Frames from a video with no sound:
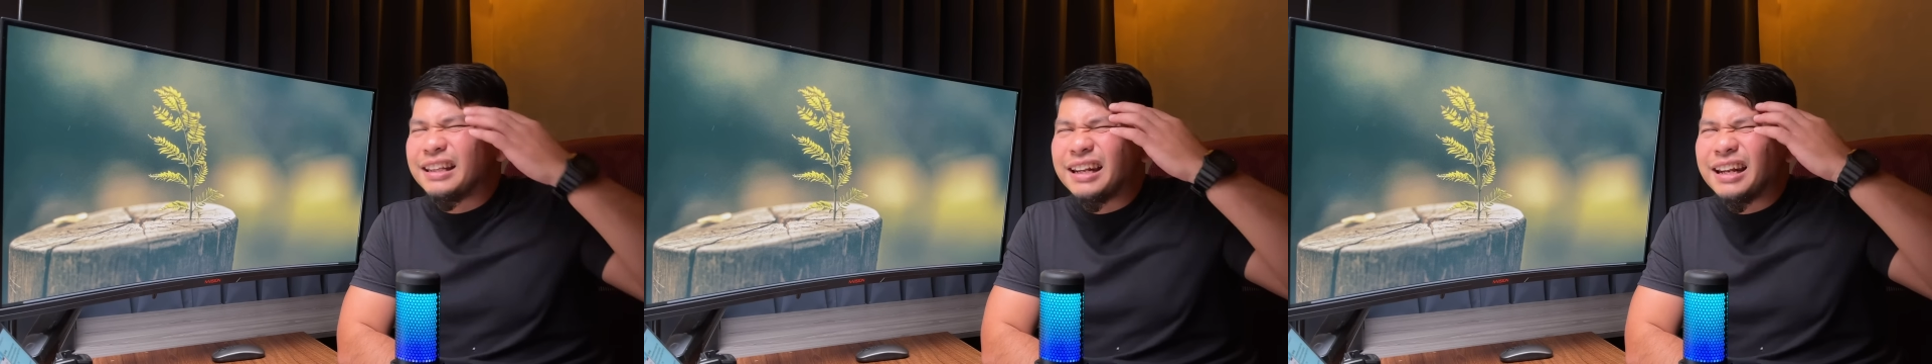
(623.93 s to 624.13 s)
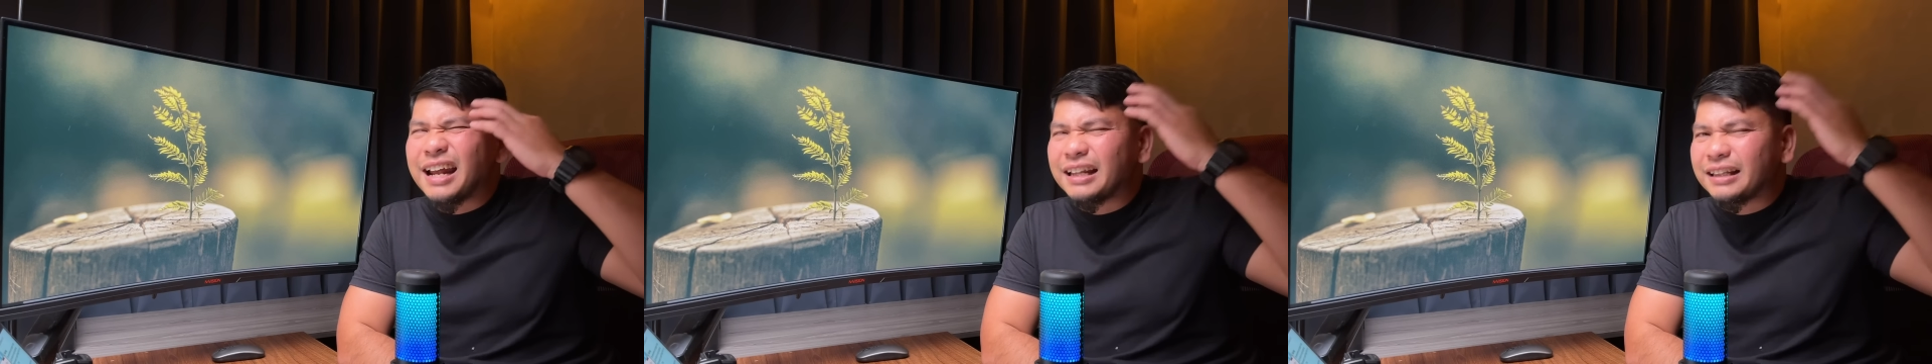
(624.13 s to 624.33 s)

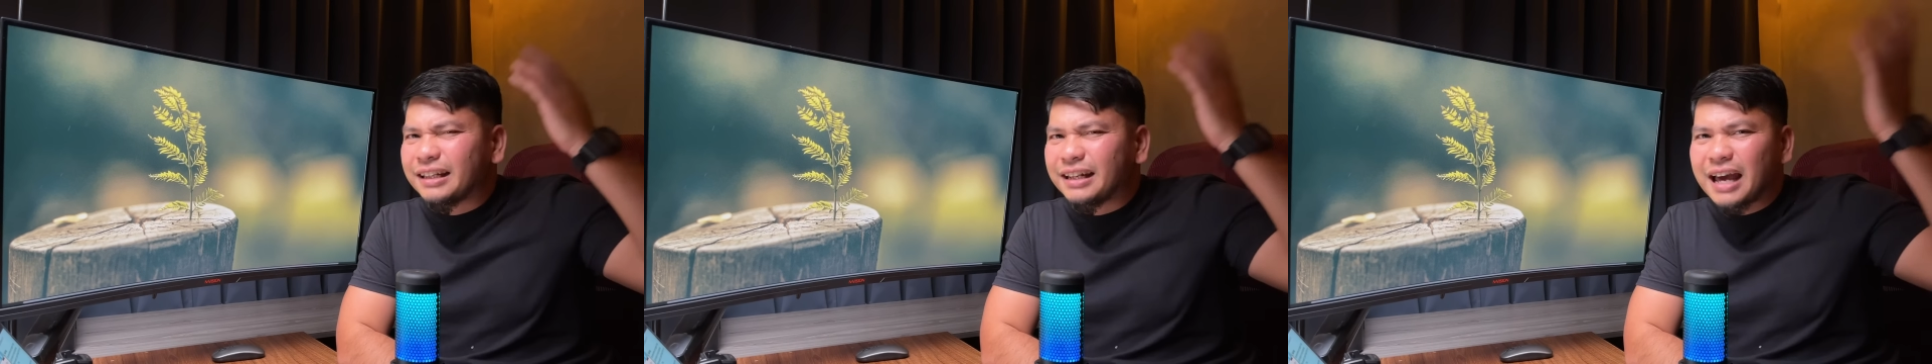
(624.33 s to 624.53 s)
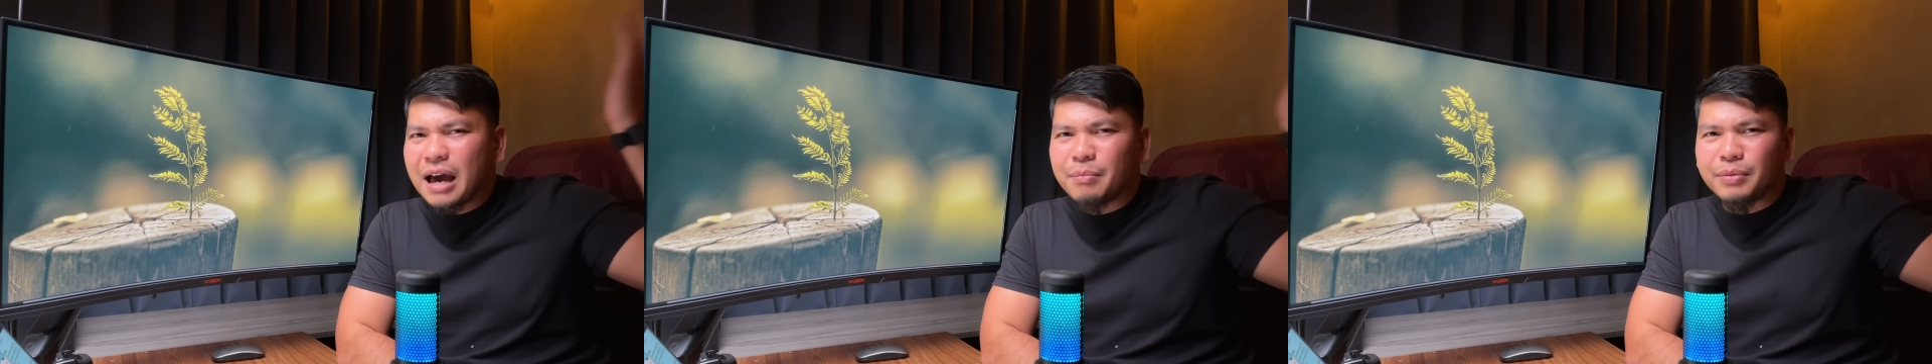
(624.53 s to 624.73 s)
hindi na
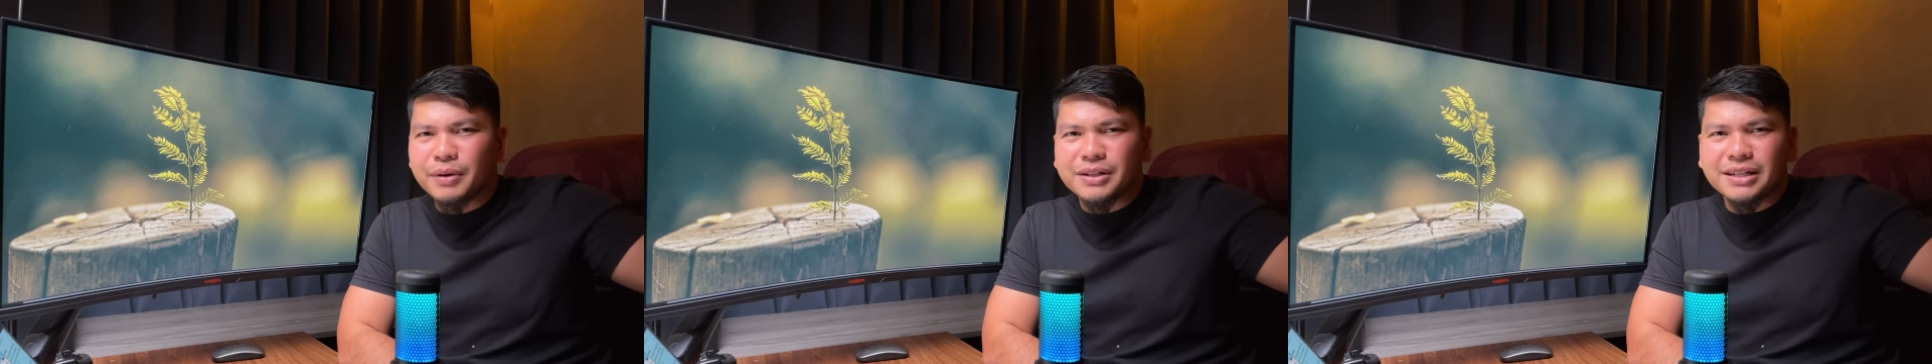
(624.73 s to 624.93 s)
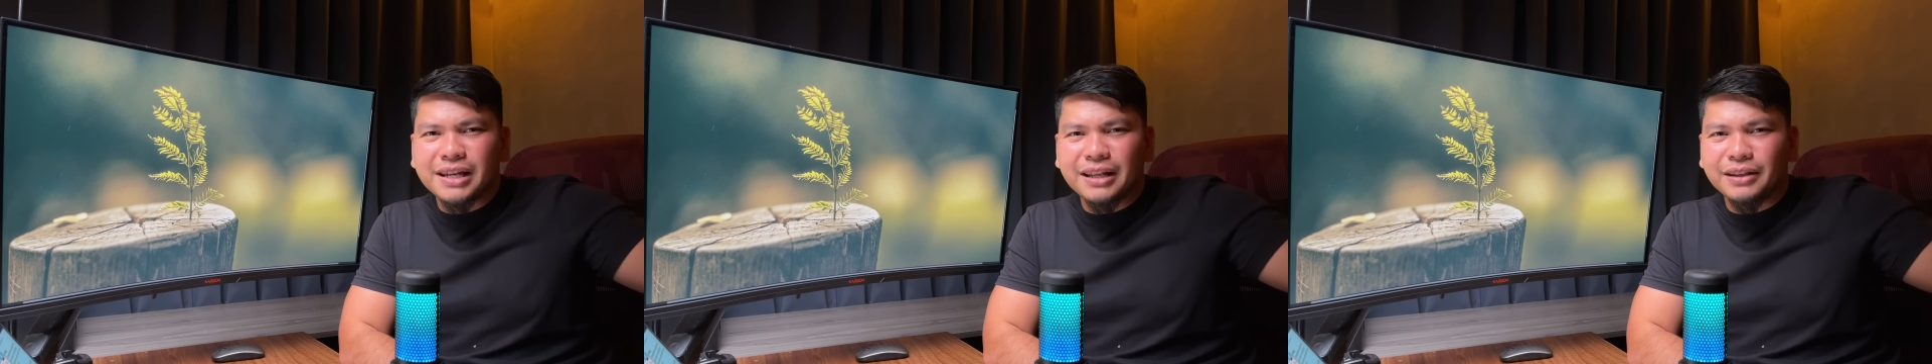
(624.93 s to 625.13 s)
natin
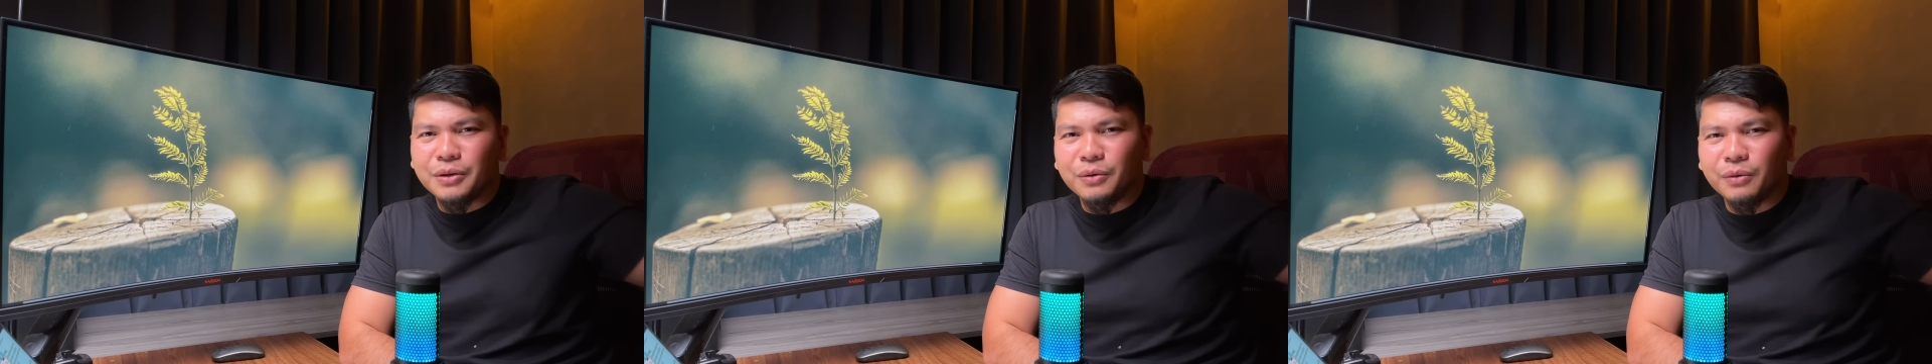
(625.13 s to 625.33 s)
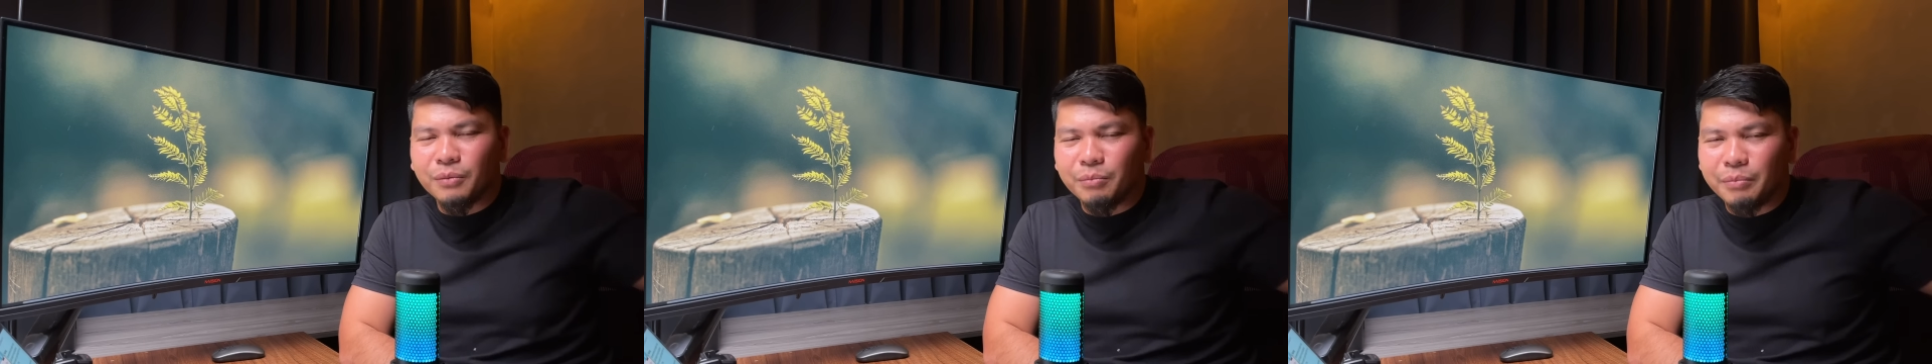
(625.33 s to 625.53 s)

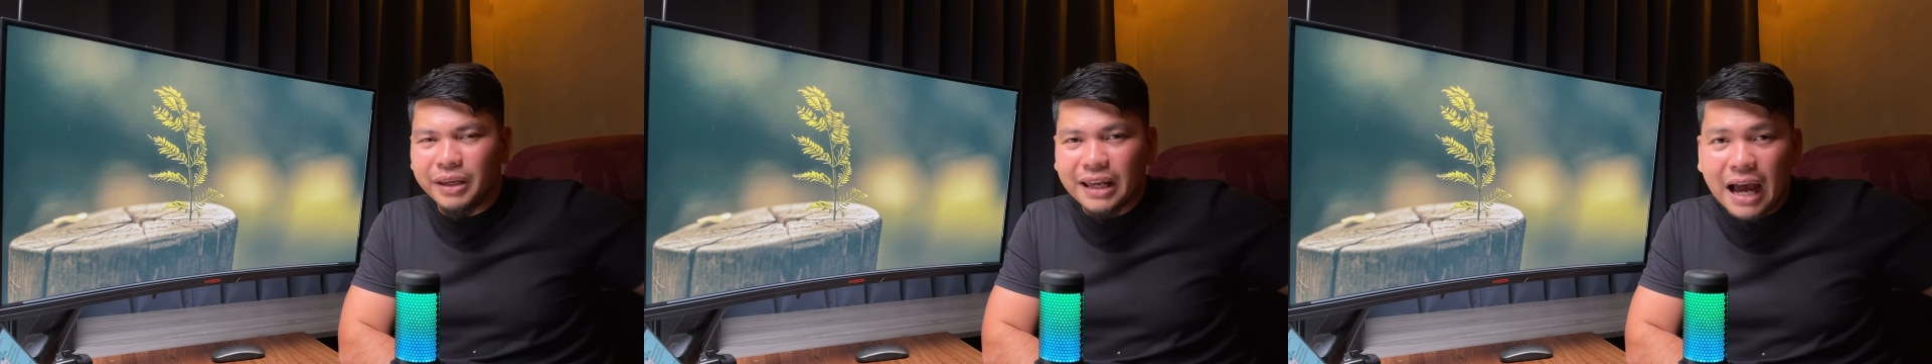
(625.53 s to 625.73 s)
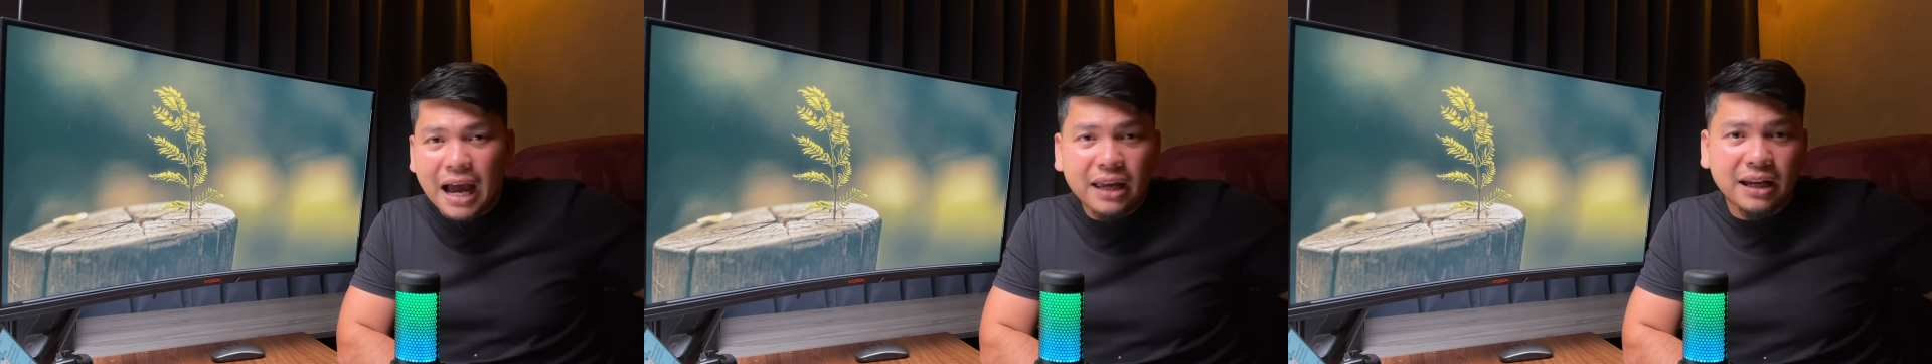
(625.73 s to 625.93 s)
na-appreciate yung
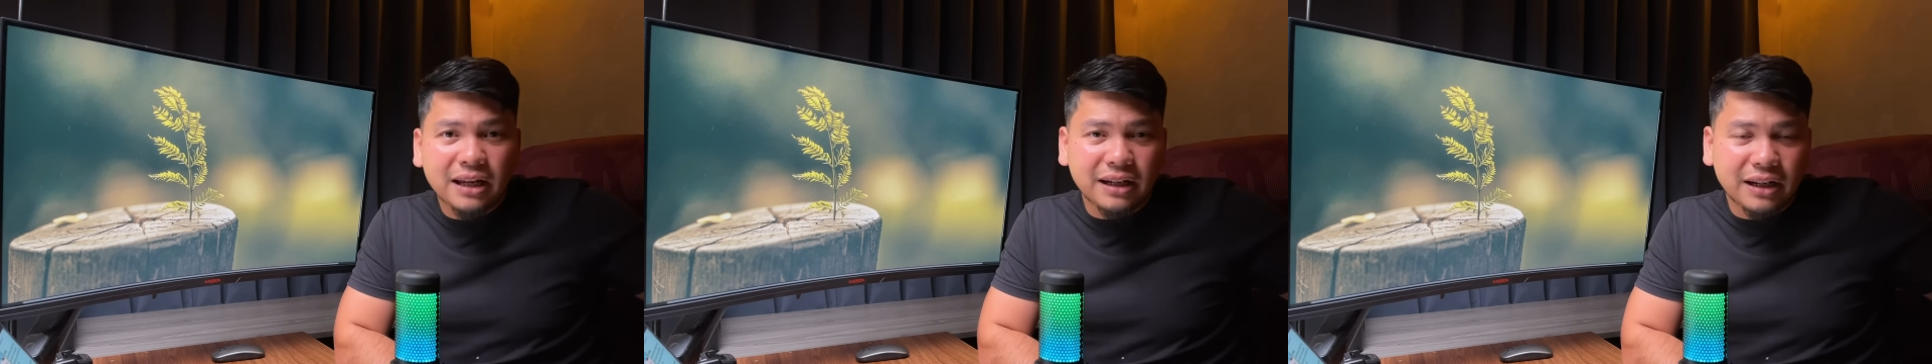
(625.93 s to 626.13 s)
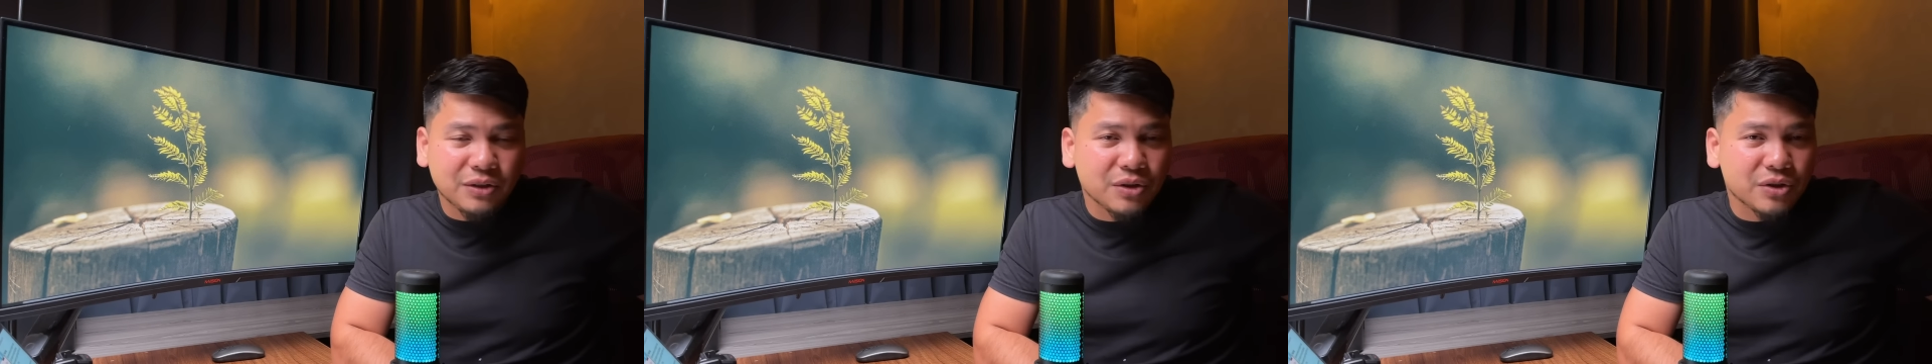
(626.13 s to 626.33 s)
biyaya
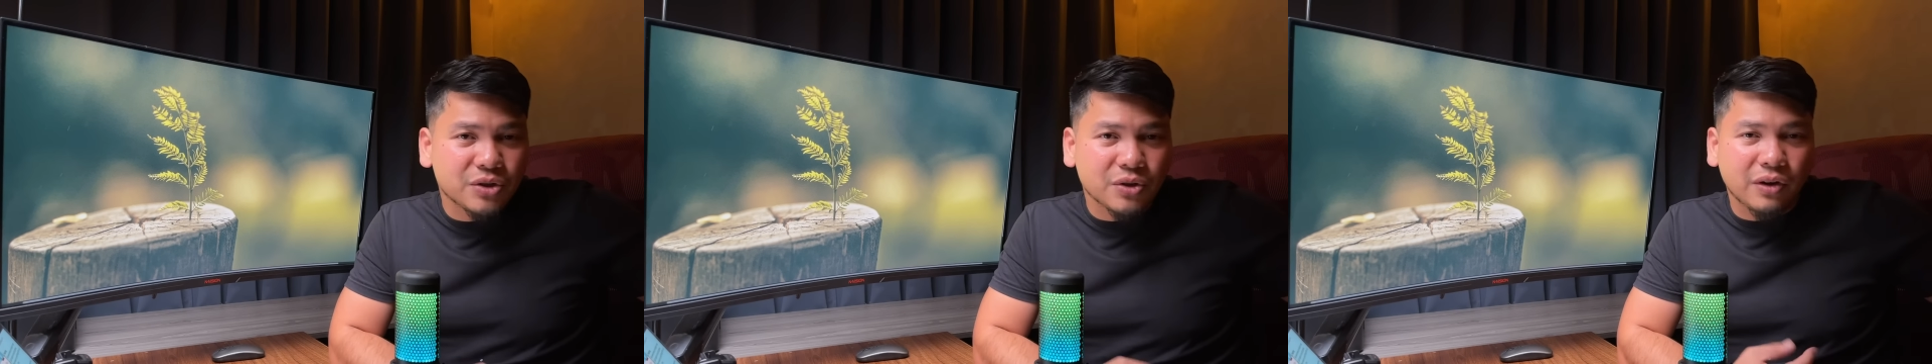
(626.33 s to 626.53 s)
ng Diyos,